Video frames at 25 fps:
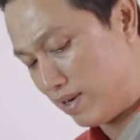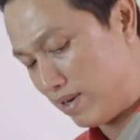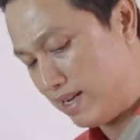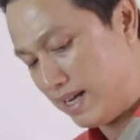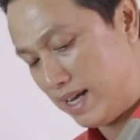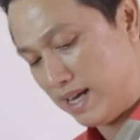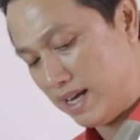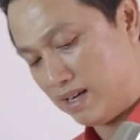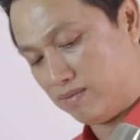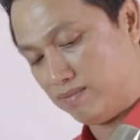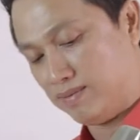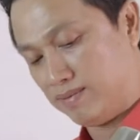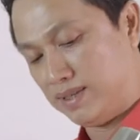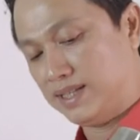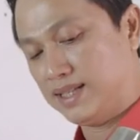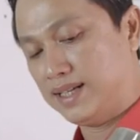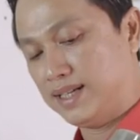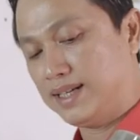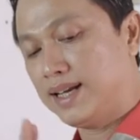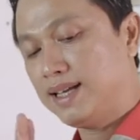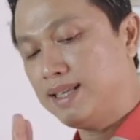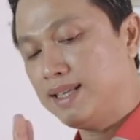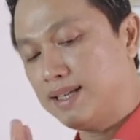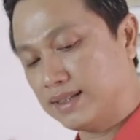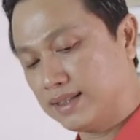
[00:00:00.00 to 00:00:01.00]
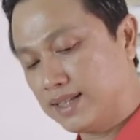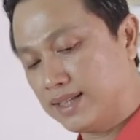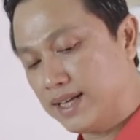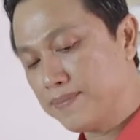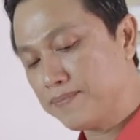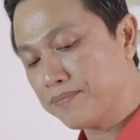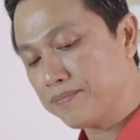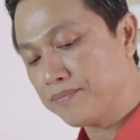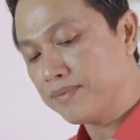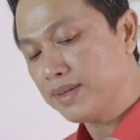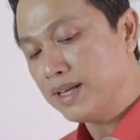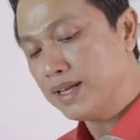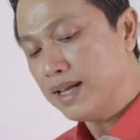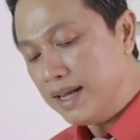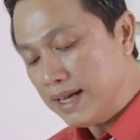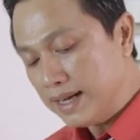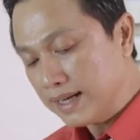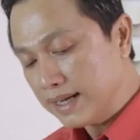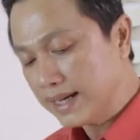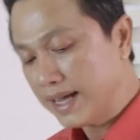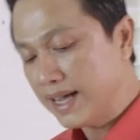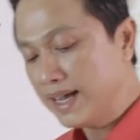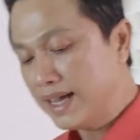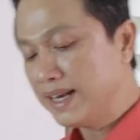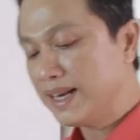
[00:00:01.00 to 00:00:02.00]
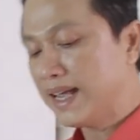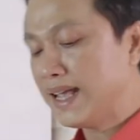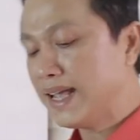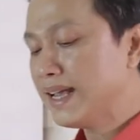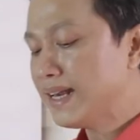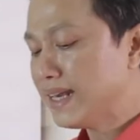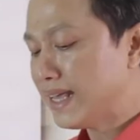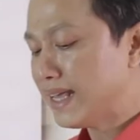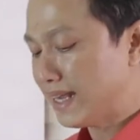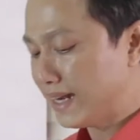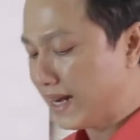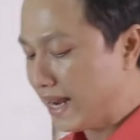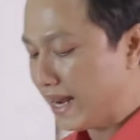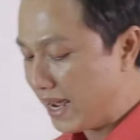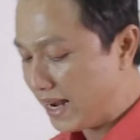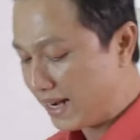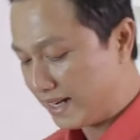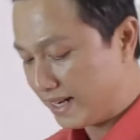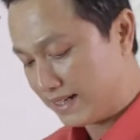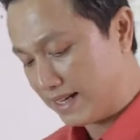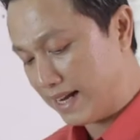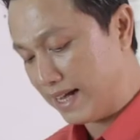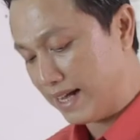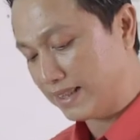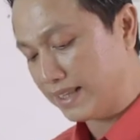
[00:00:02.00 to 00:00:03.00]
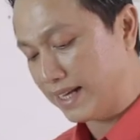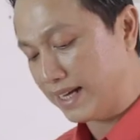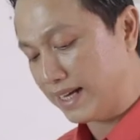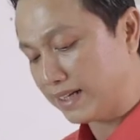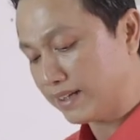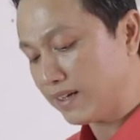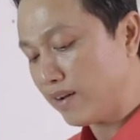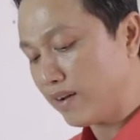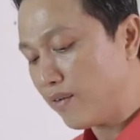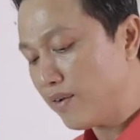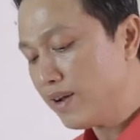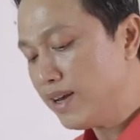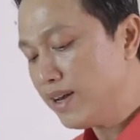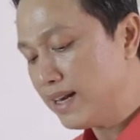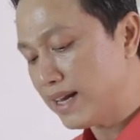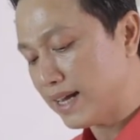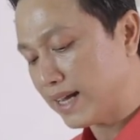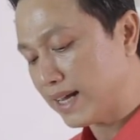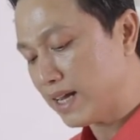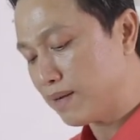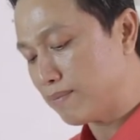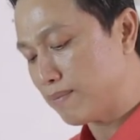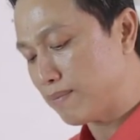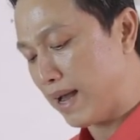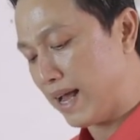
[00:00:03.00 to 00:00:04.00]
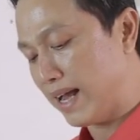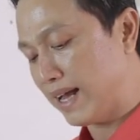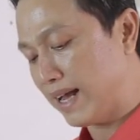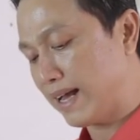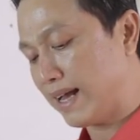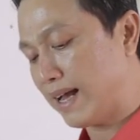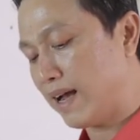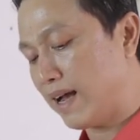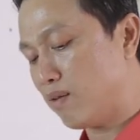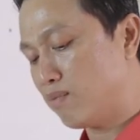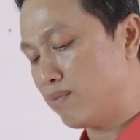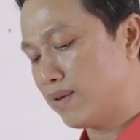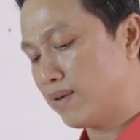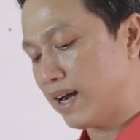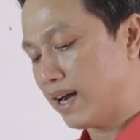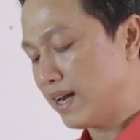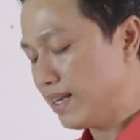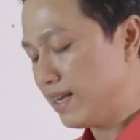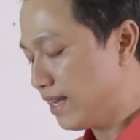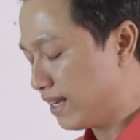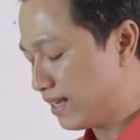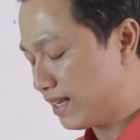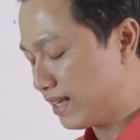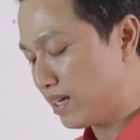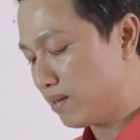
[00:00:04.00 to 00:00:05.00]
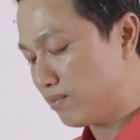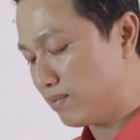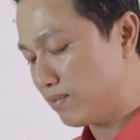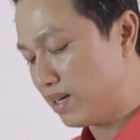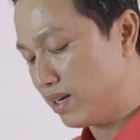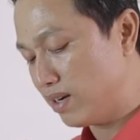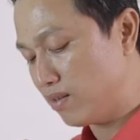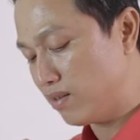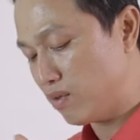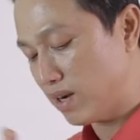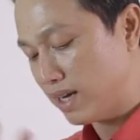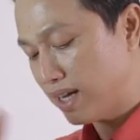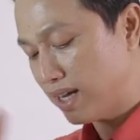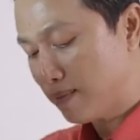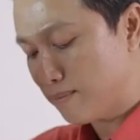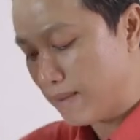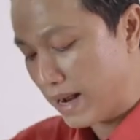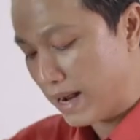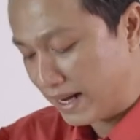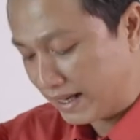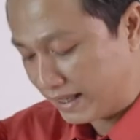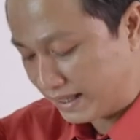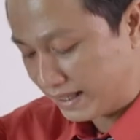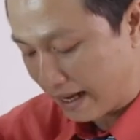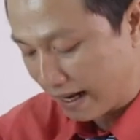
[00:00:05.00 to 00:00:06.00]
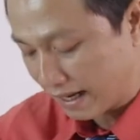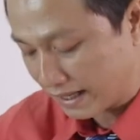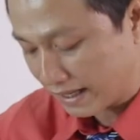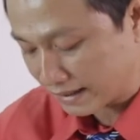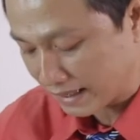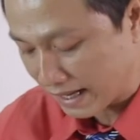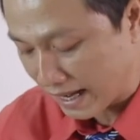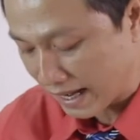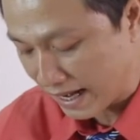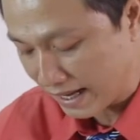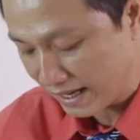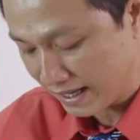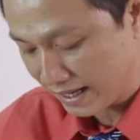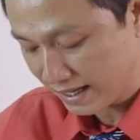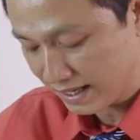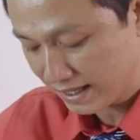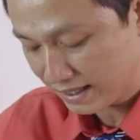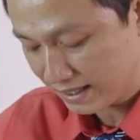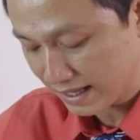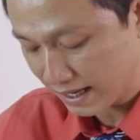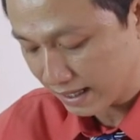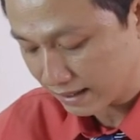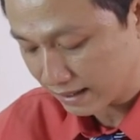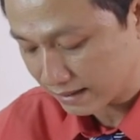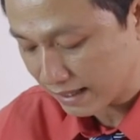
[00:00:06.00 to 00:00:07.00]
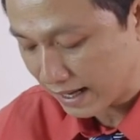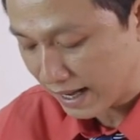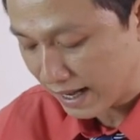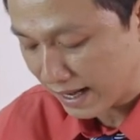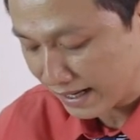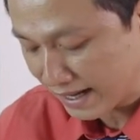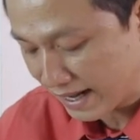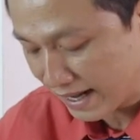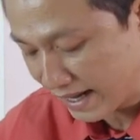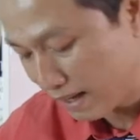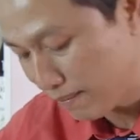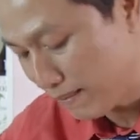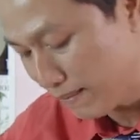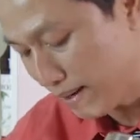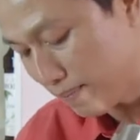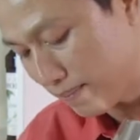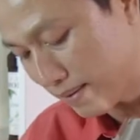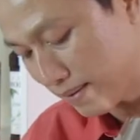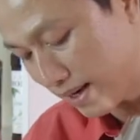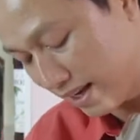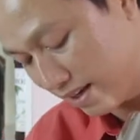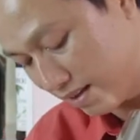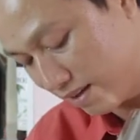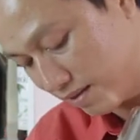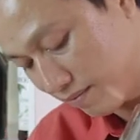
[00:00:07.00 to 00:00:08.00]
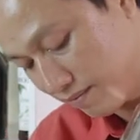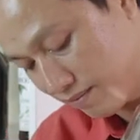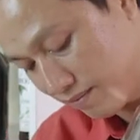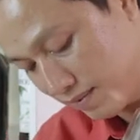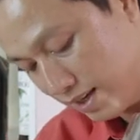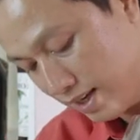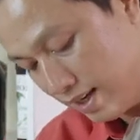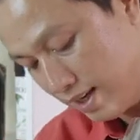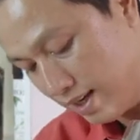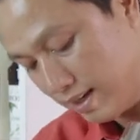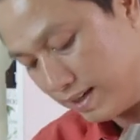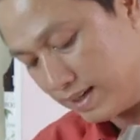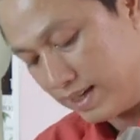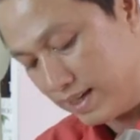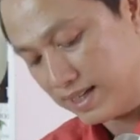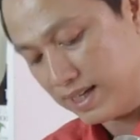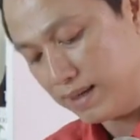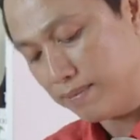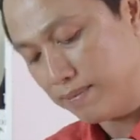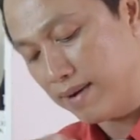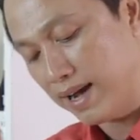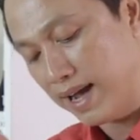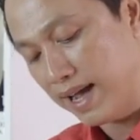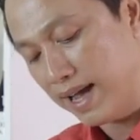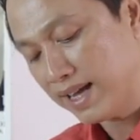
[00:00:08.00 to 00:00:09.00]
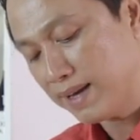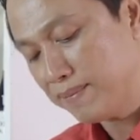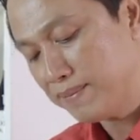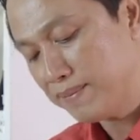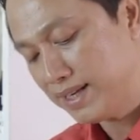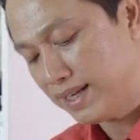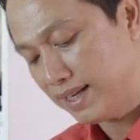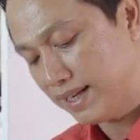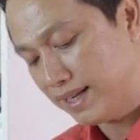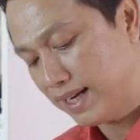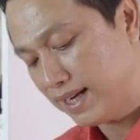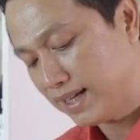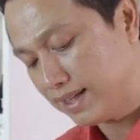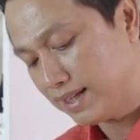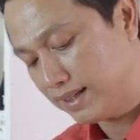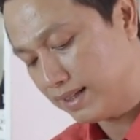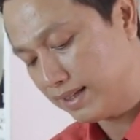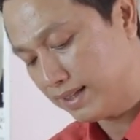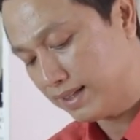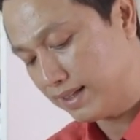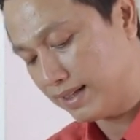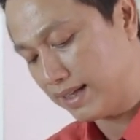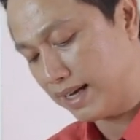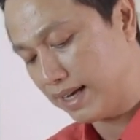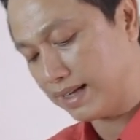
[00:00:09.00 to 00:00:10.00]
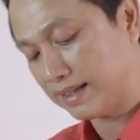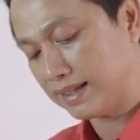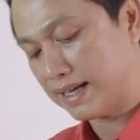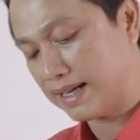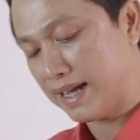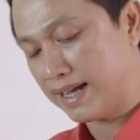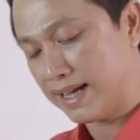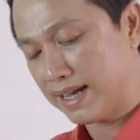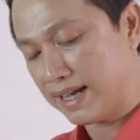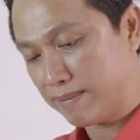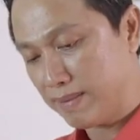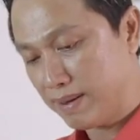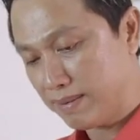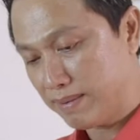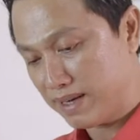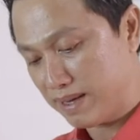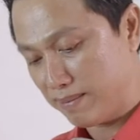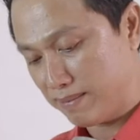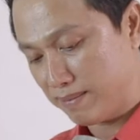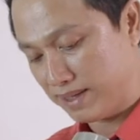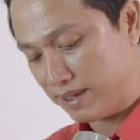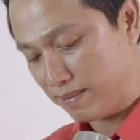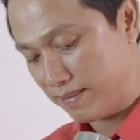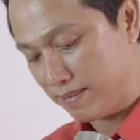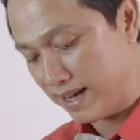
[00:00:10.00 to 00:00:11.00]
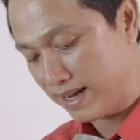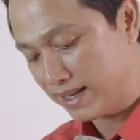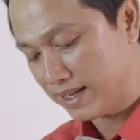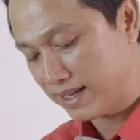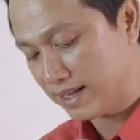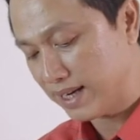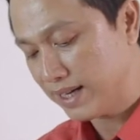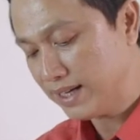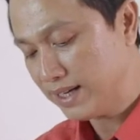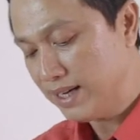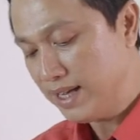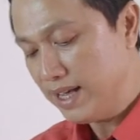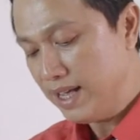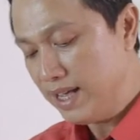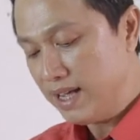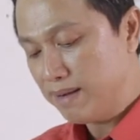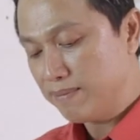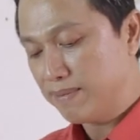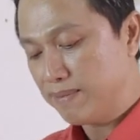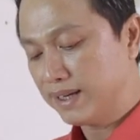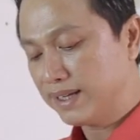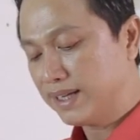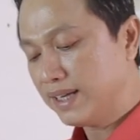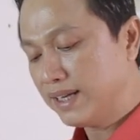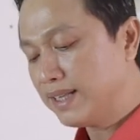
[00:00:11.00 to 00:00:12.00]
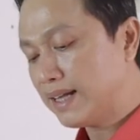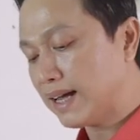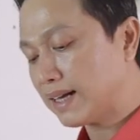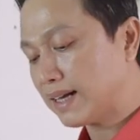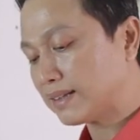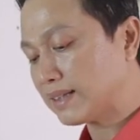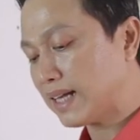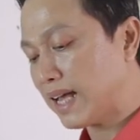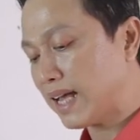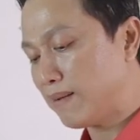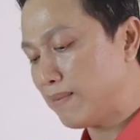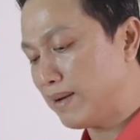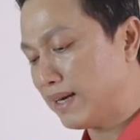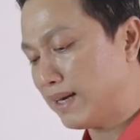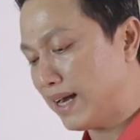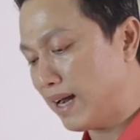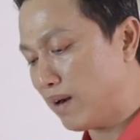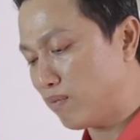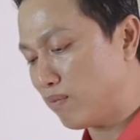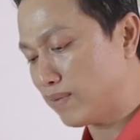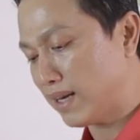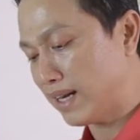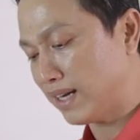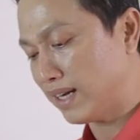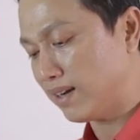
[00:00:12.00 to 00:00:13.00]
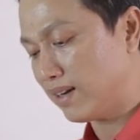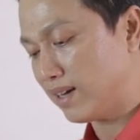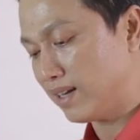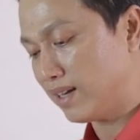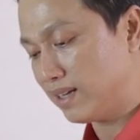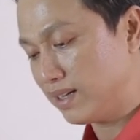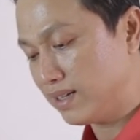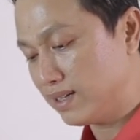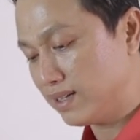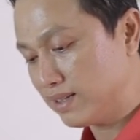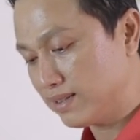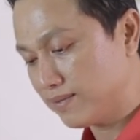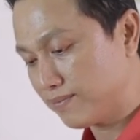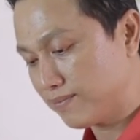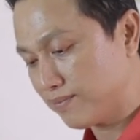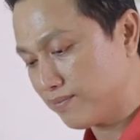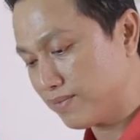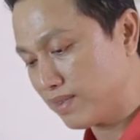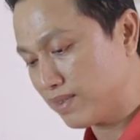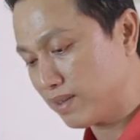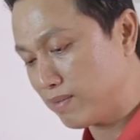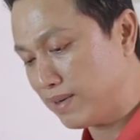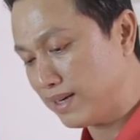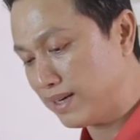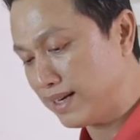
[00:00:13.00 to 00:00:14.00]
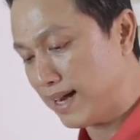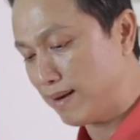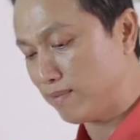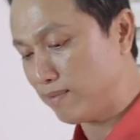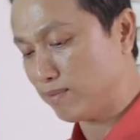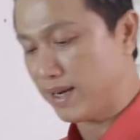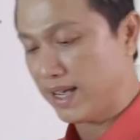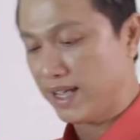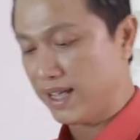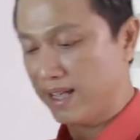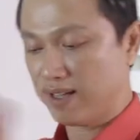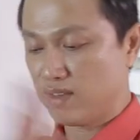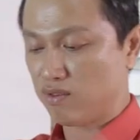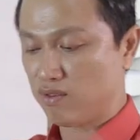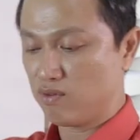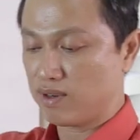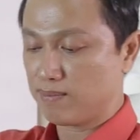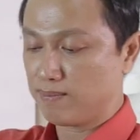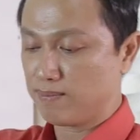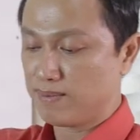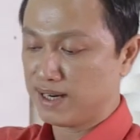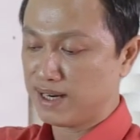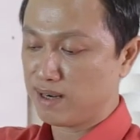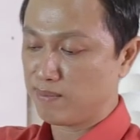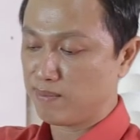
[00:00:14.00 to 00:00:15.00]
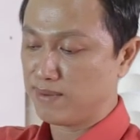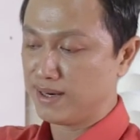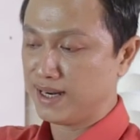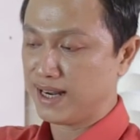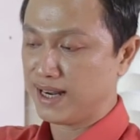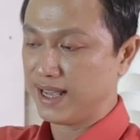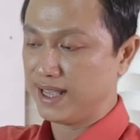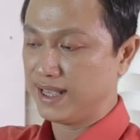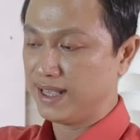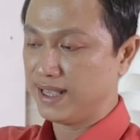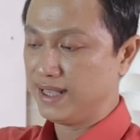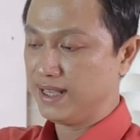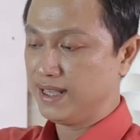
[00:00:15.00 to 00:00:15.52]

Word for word: như thế nào mình sẽ thấy trực tiếp. Khi lấy cái này ra là tuyệt đối là các bạn không gỡ ra sẽ không được, hoặc các bạn chặt tay, chặt tay ngay cái mép này thì sẽ bể cái mixing lắc. Chặt tay ngay cái mép này mình sẽ bể cái mixing lắc. Mình chỉ chặt tay bên hông này thôi, bên hông này hoặc bên hông bên này